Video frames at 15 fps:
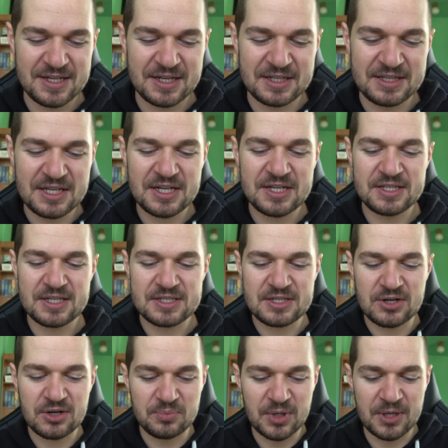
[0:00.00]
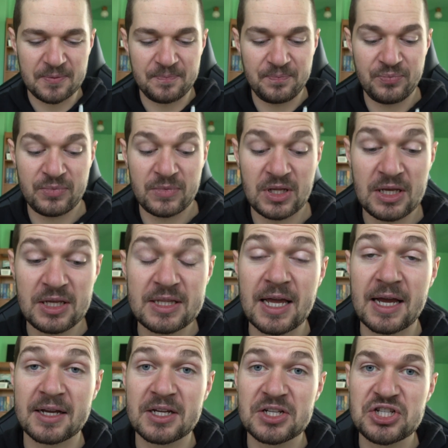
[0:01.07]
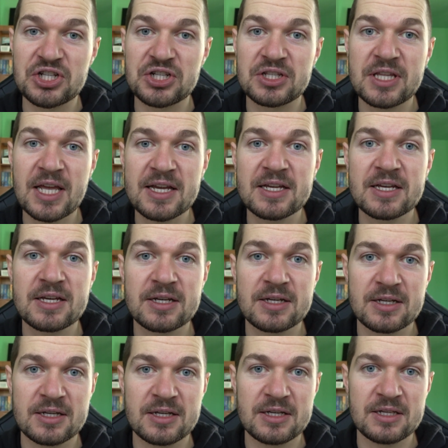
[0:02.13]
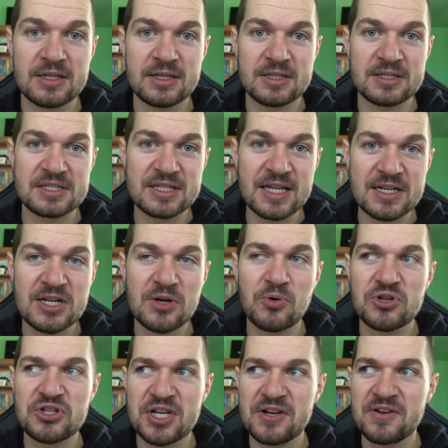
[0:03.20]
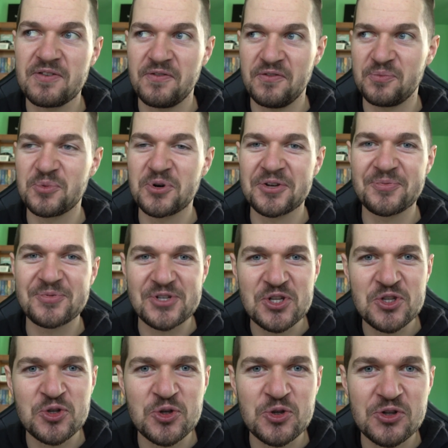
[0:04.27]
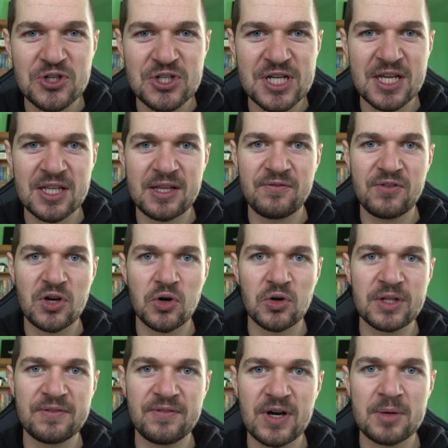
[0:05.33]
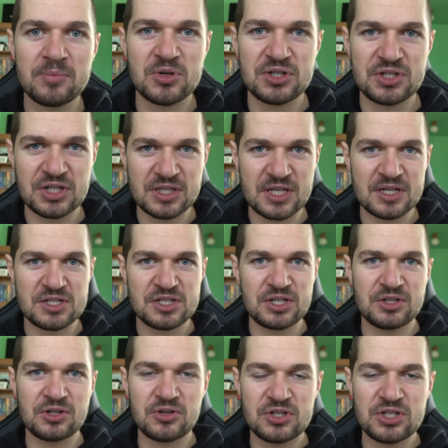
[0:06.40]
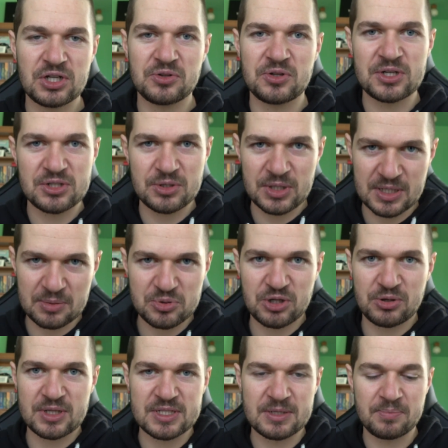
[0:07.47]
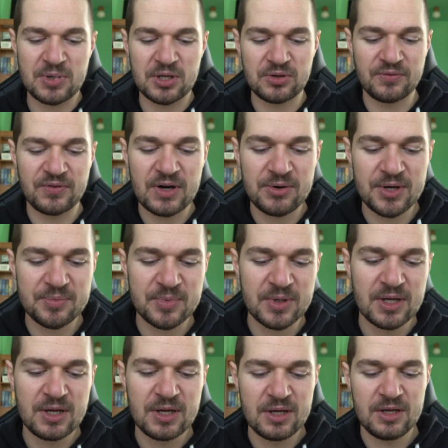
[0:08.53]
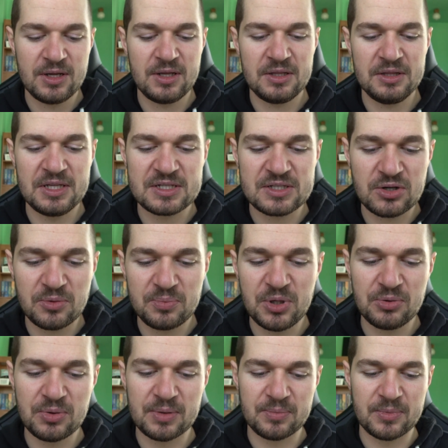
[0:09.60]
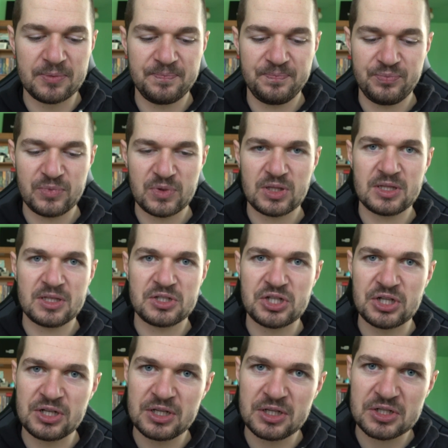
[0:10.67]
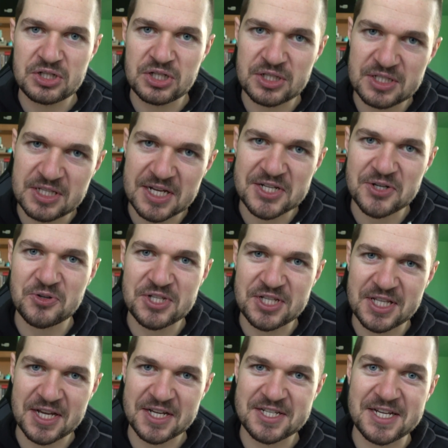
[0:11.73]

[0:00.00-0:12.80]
gdy ich nie zrobię. I tak, czy tak zdarzało się w moim życiu już, że nie wykonywałem, że te czynności, które sobie na przykład zaplanowałem, nie zrobiłem. Czyli czy zdarzały się tak,